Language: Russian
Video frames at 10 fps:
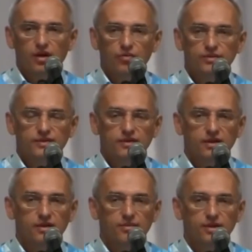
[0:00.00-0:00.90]
а
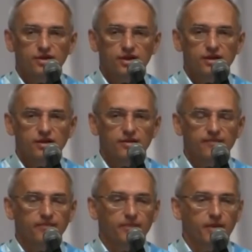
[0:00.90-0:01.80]
умственное напряжение
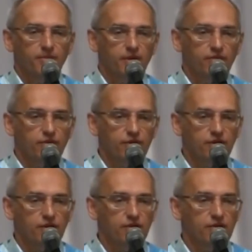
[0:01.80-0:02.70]

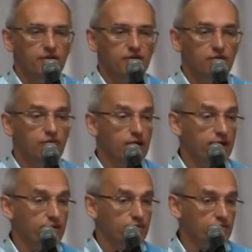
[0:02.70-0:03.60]
приводит к
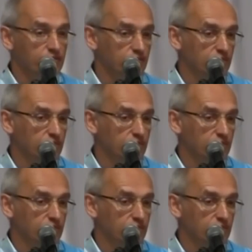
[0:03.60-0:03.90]
курению.